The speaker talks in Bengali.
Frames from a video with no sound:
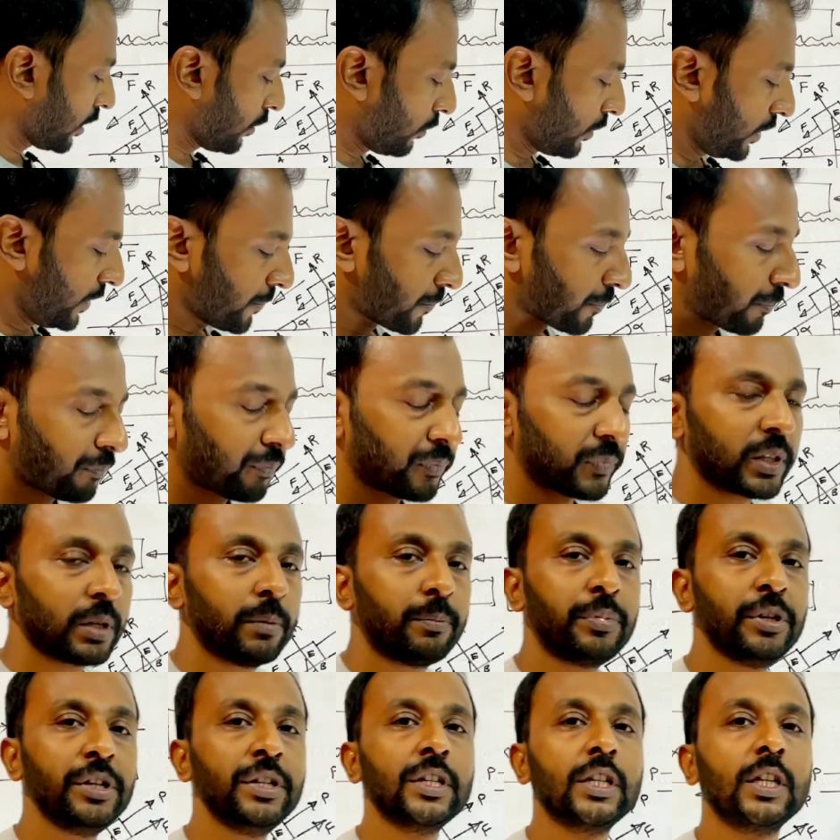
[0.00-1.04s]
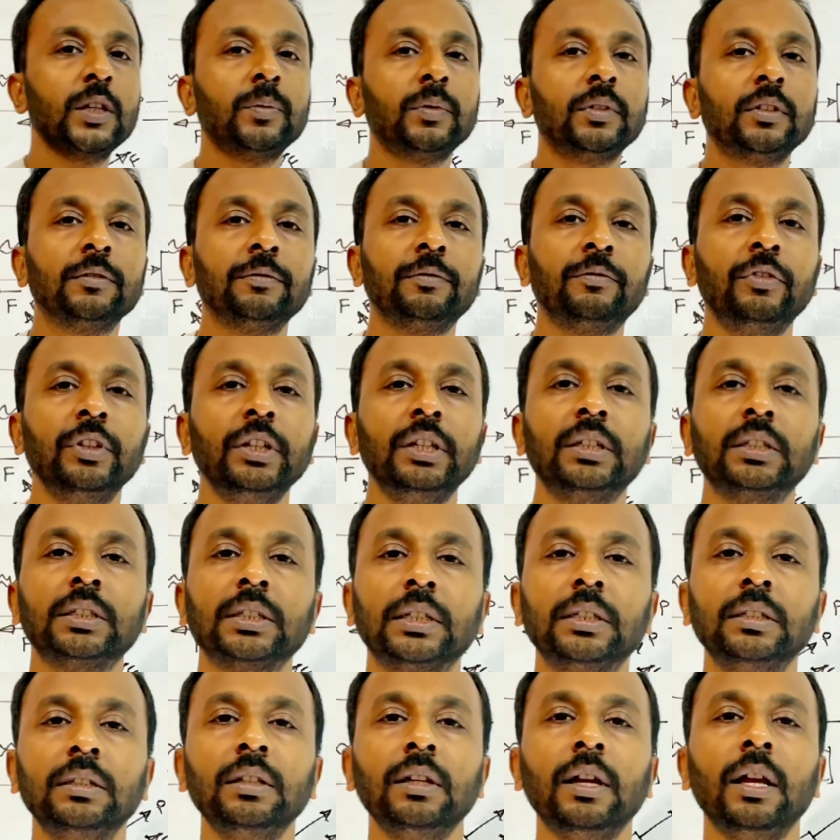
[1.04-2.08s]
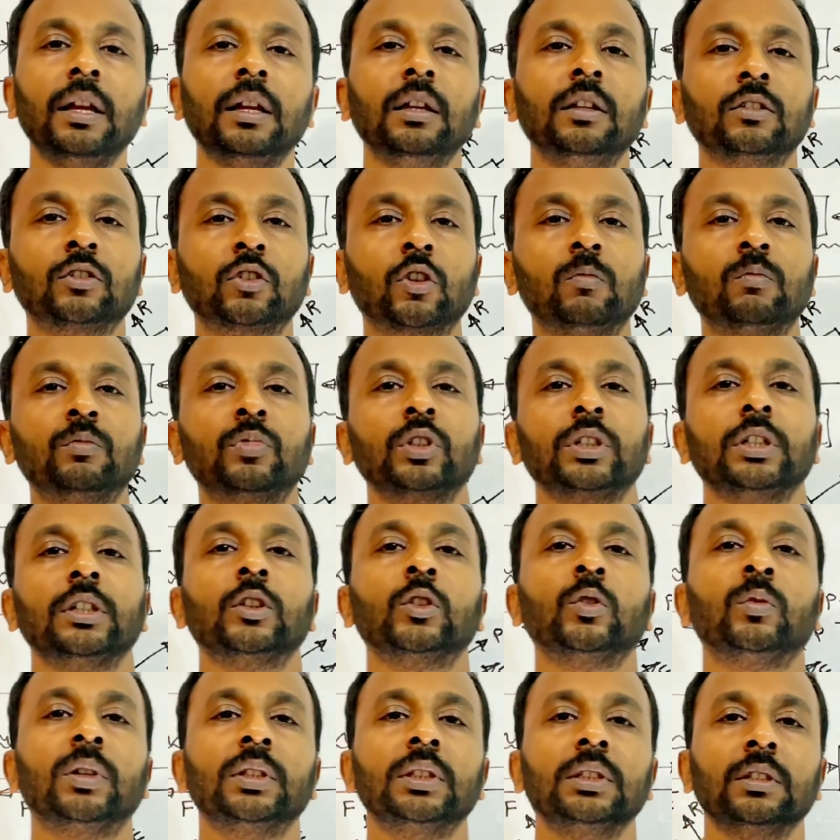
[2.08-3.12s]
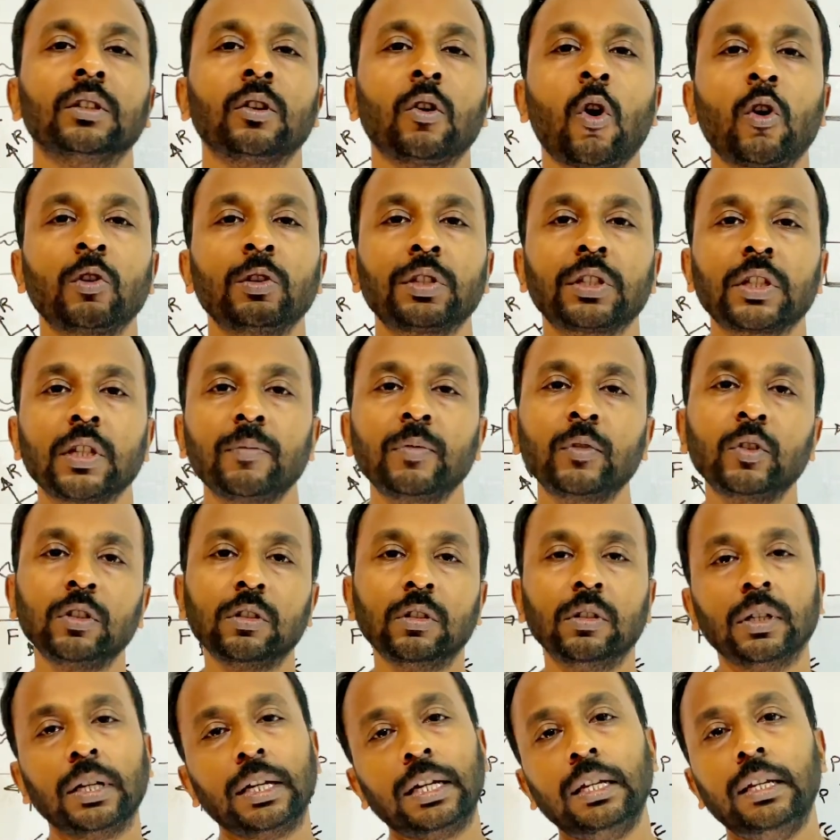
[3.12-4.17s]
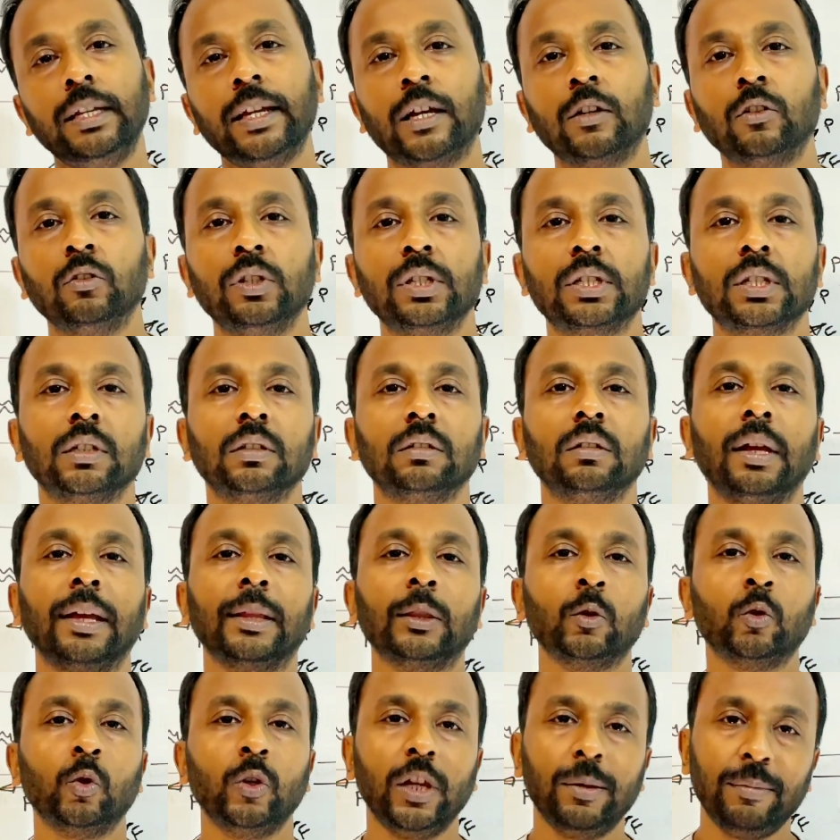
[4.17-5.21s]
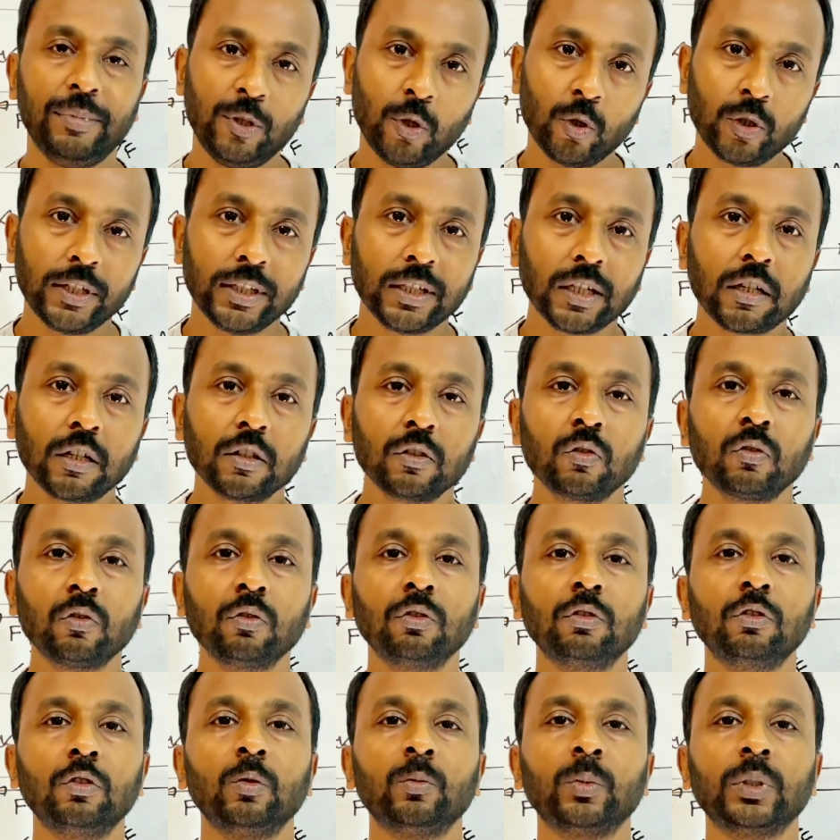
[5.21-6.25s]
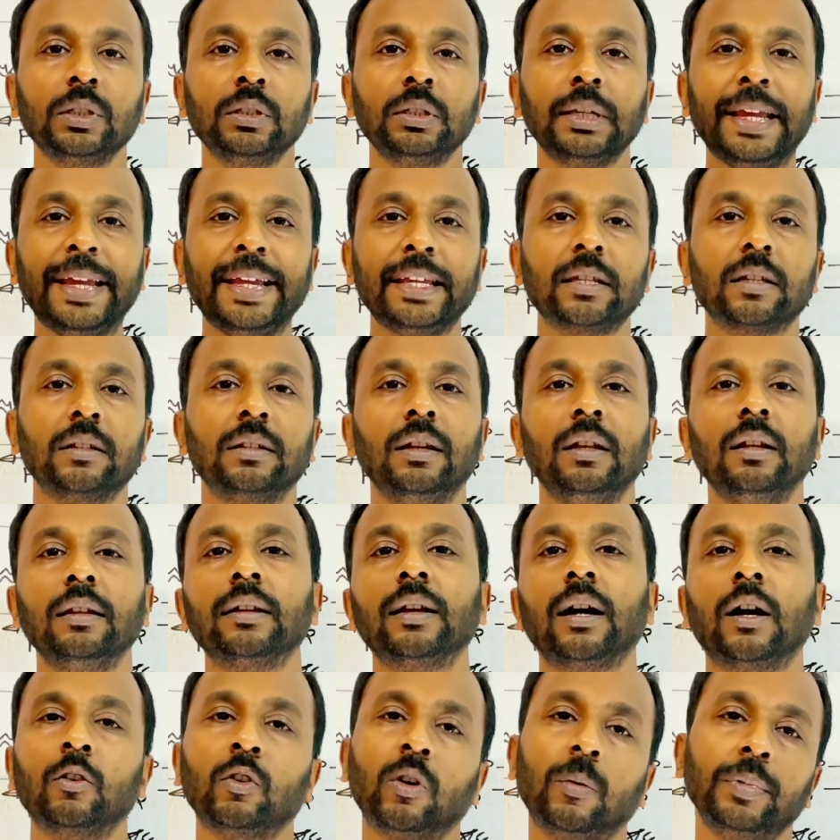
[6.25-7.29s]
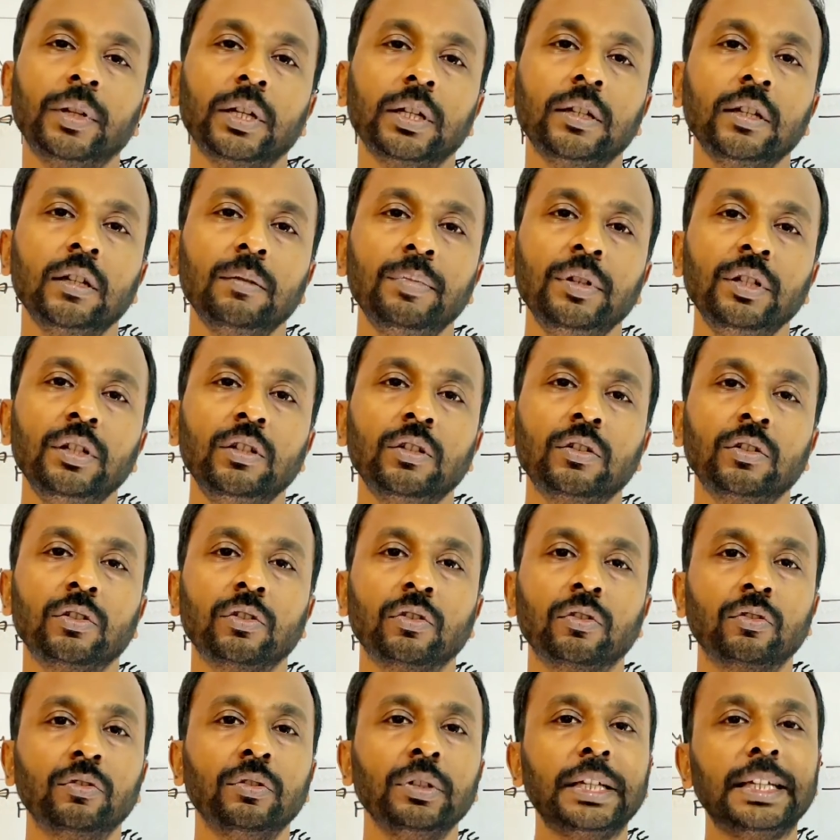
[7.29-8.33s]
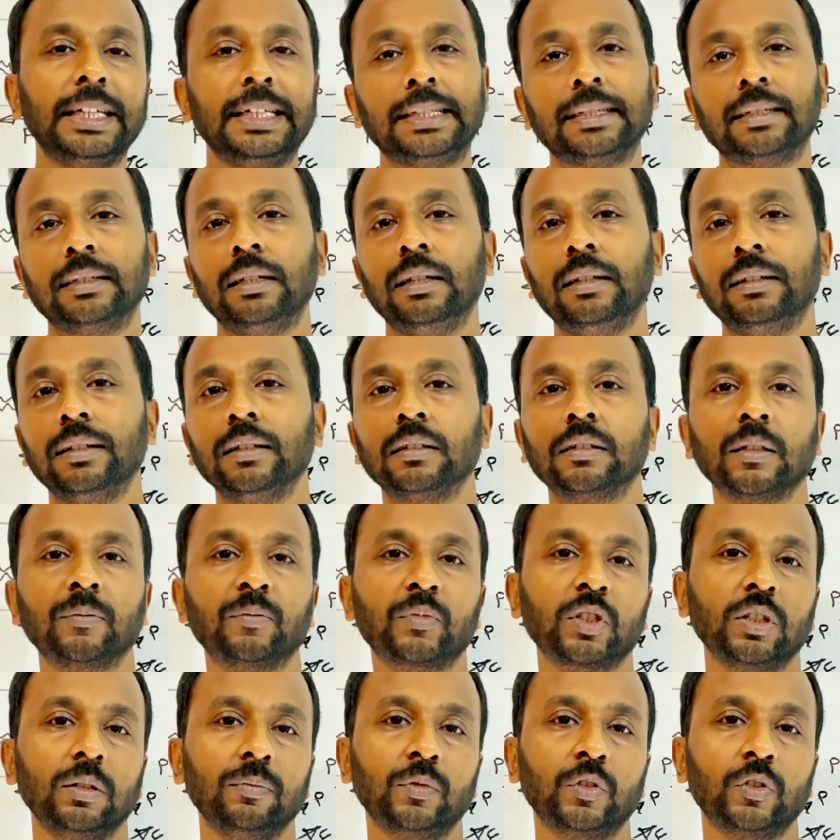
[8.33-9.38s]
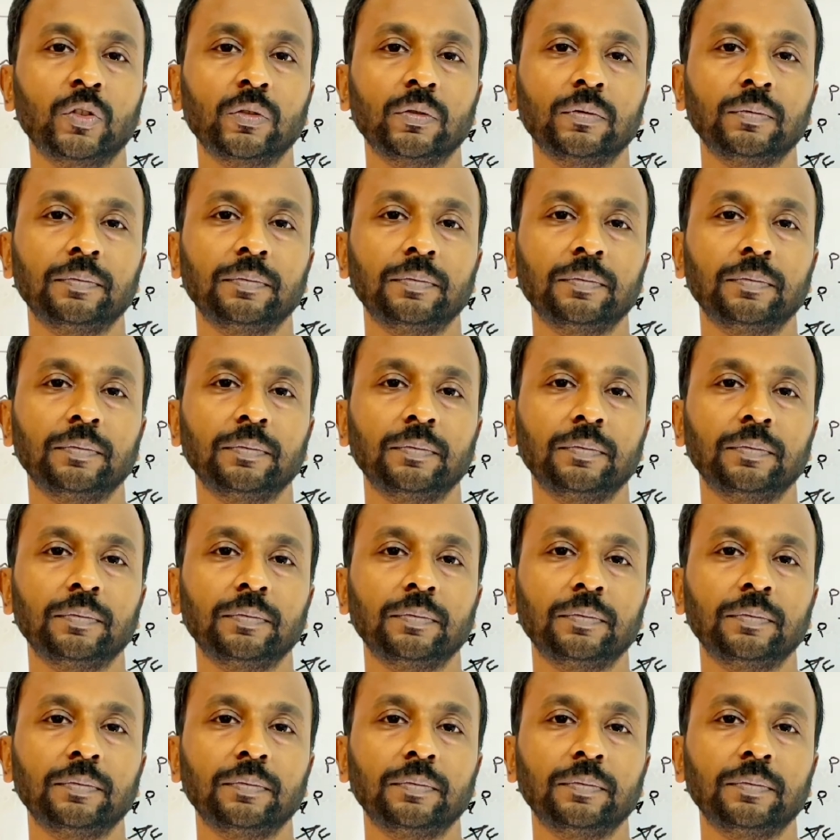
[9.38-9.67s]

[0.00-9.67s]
করি প্রিন্সিপাল অফ ফ্রিকশন সম্পর্কে তোমাদের কনসেপ্ট ক্লিয়ার হয়েছে তো এই ভিডিওটি দেখার জন্য ধন্যবাদ এই চ্যানেলের আর আপডেটেড ভিডিওর জন্য এই চ্যানেলটিকে সাবস্ক্রাইব করো